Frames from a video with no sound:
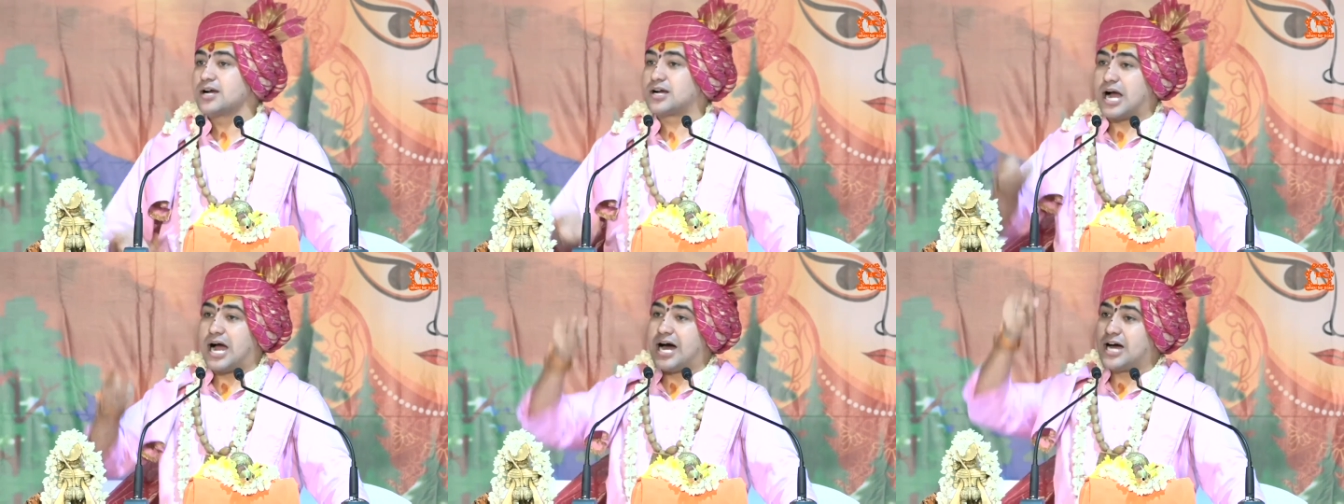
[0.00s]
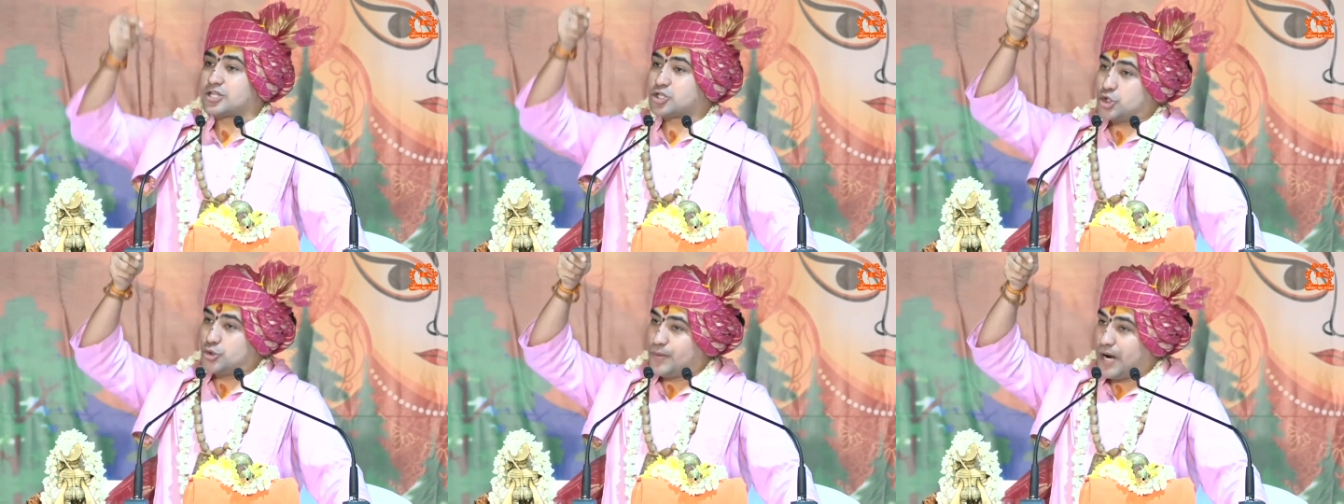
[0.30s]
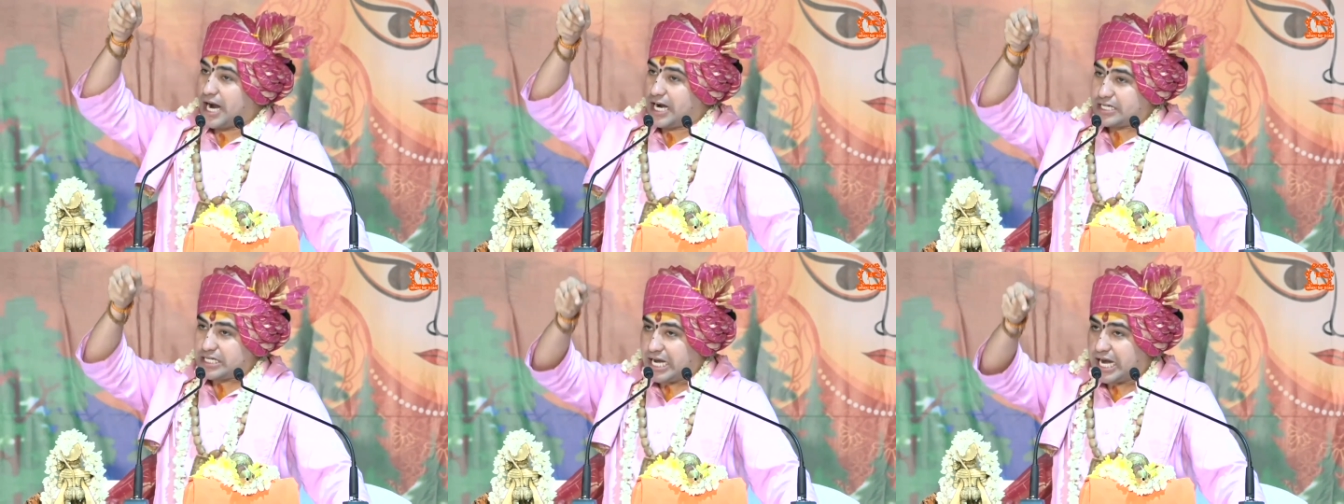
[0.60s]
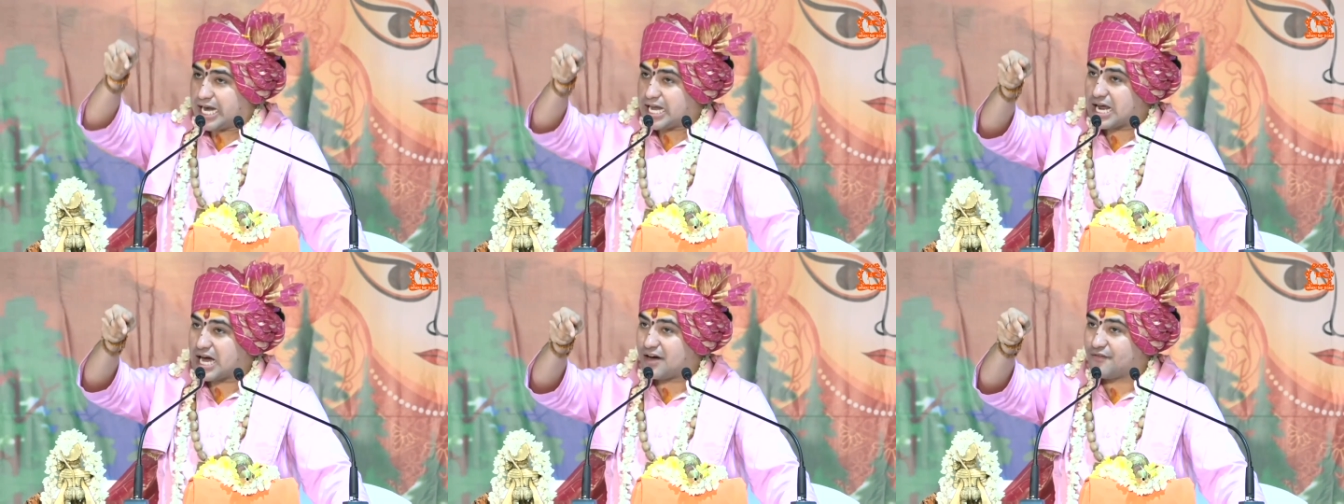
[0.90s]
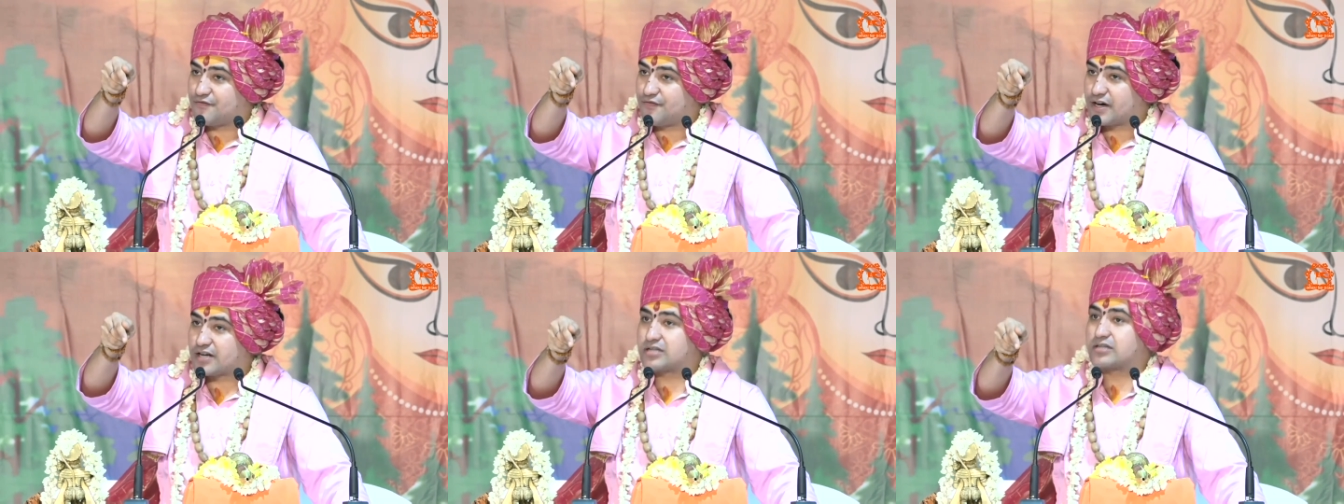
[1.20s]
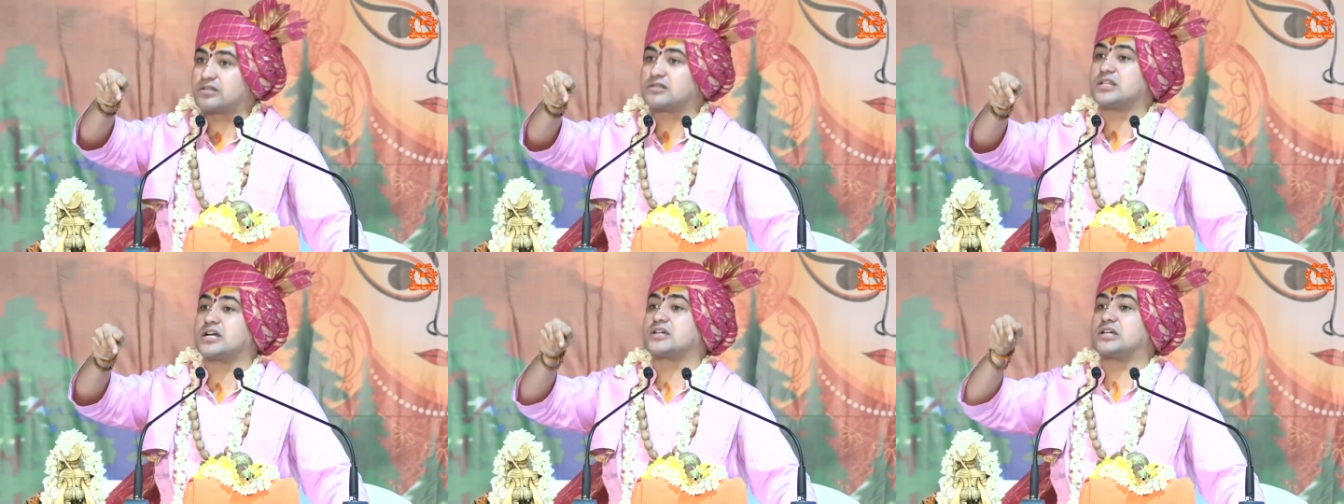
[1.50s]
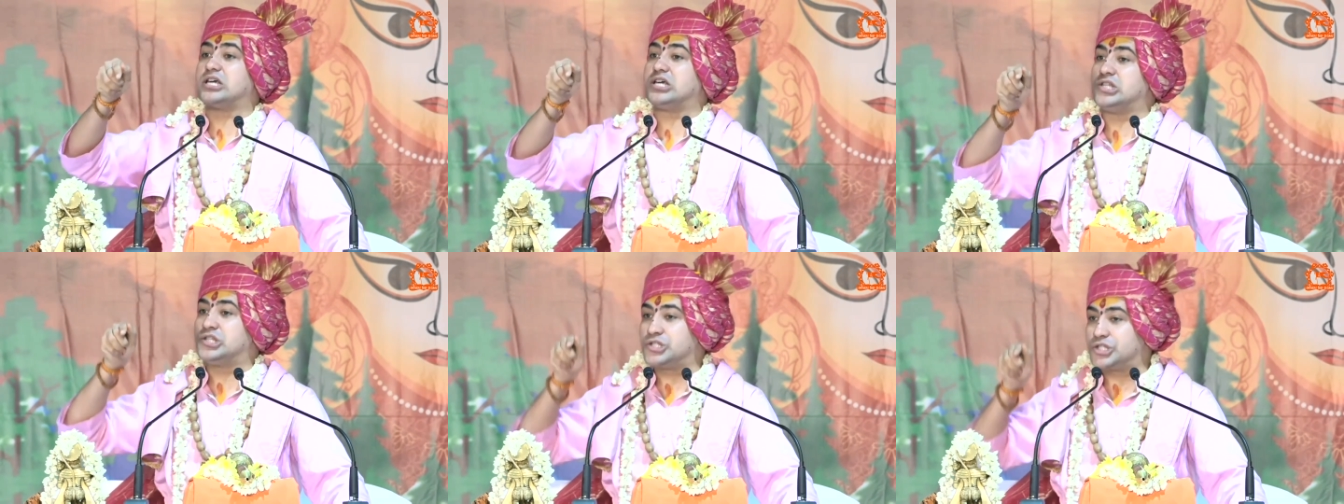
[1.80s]
कहा तुम 18 वर्ष
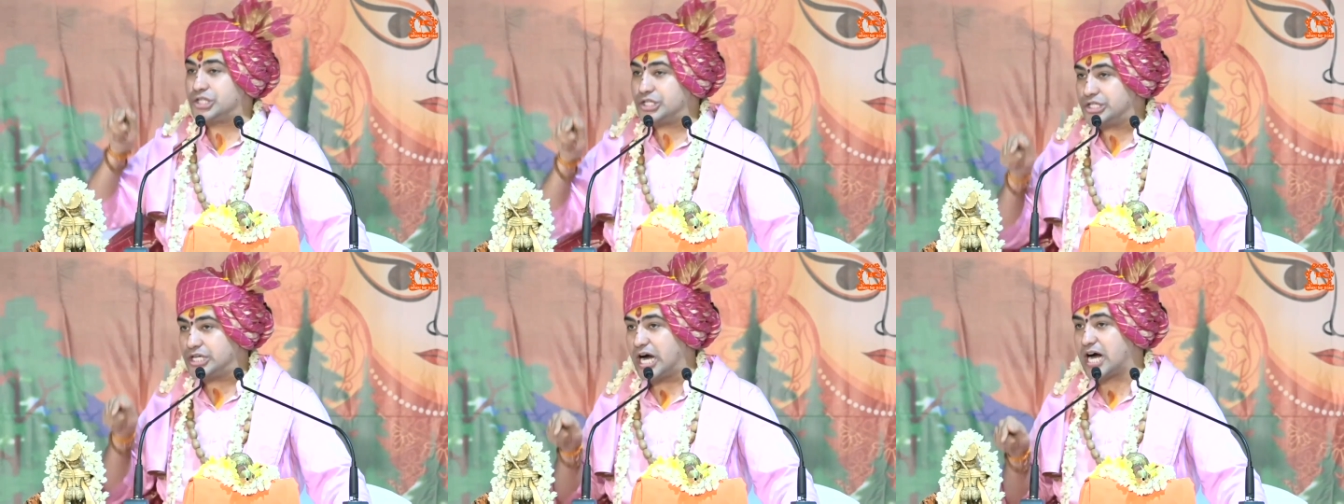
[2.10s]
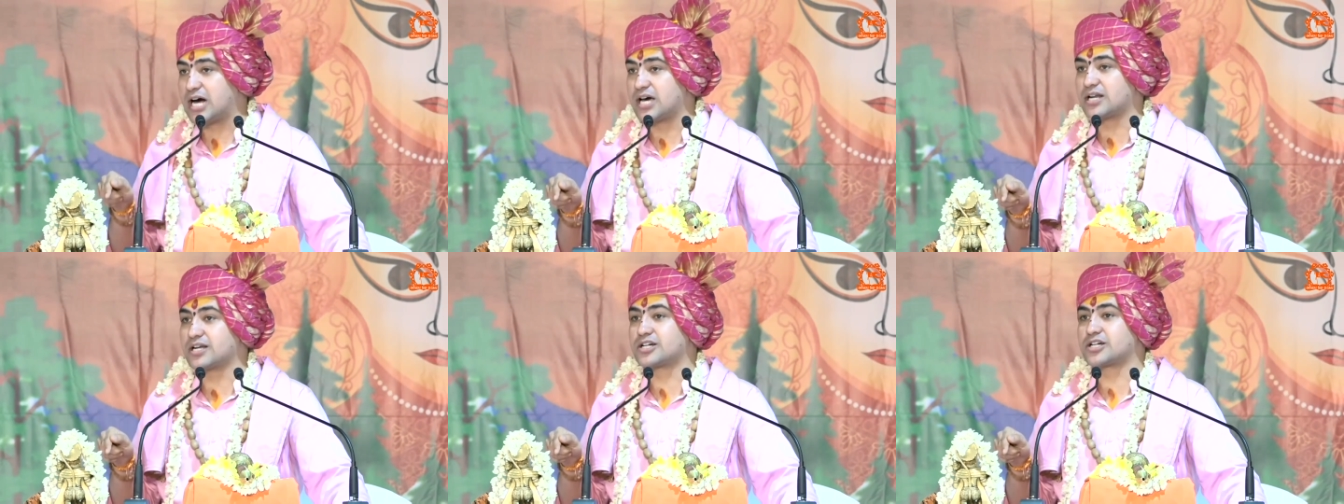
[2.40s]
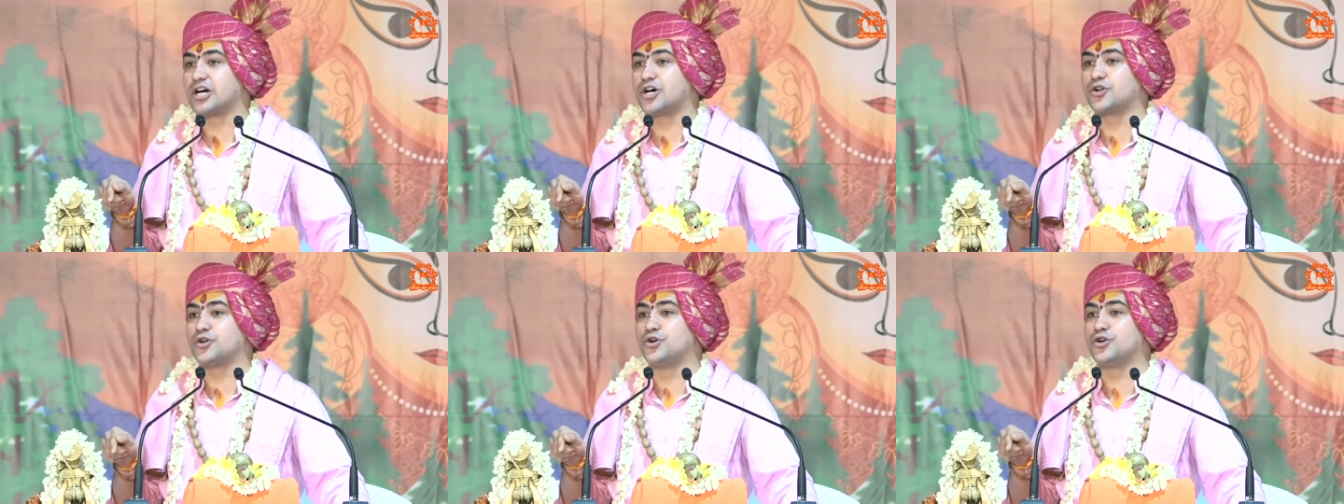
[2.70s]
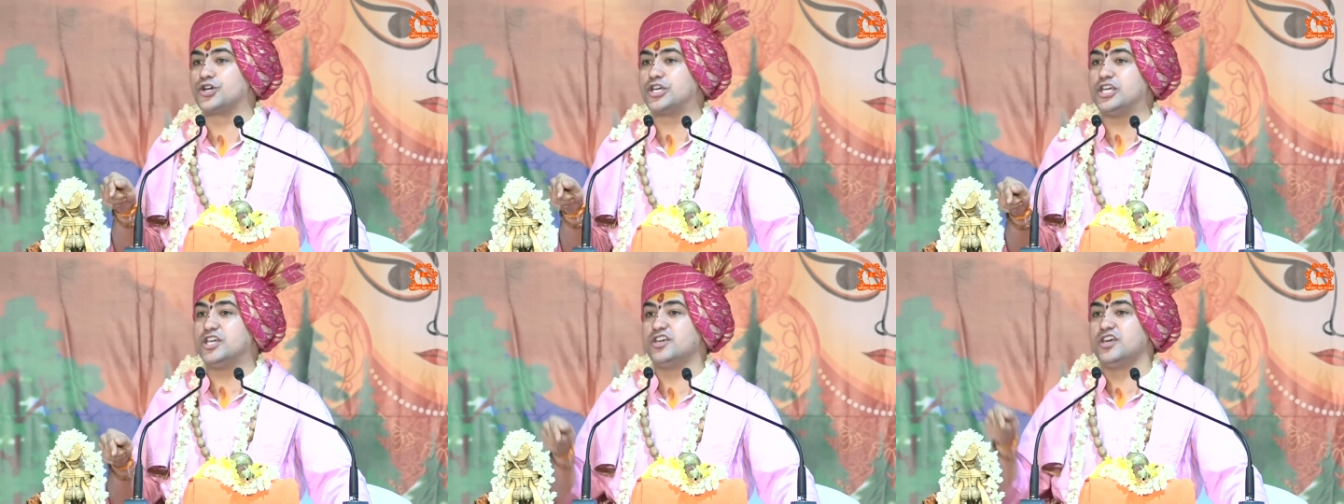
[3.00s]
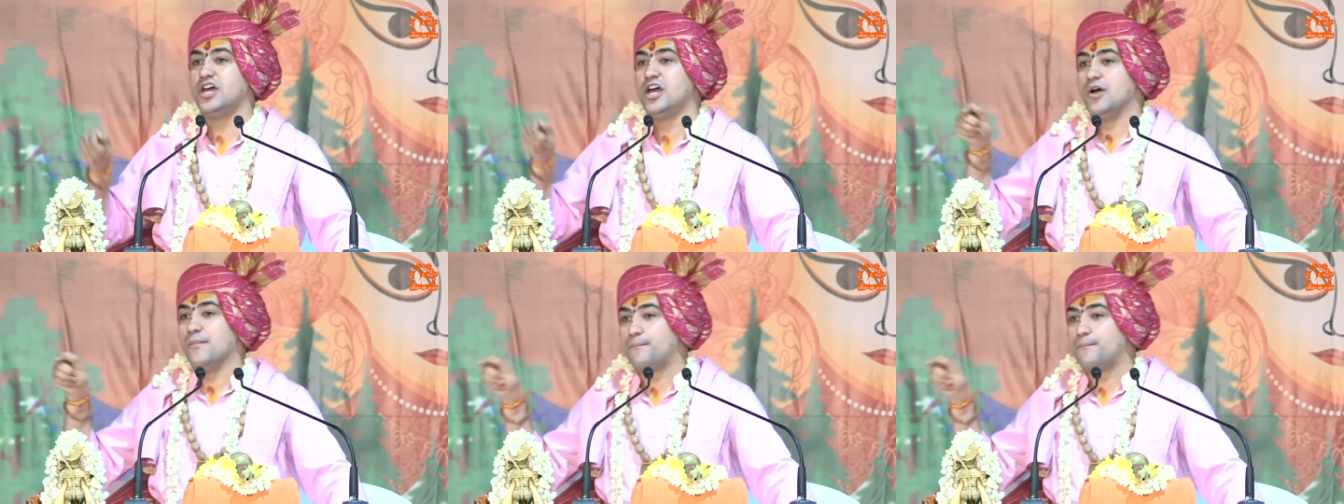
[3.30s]
तक इंतजार करोगी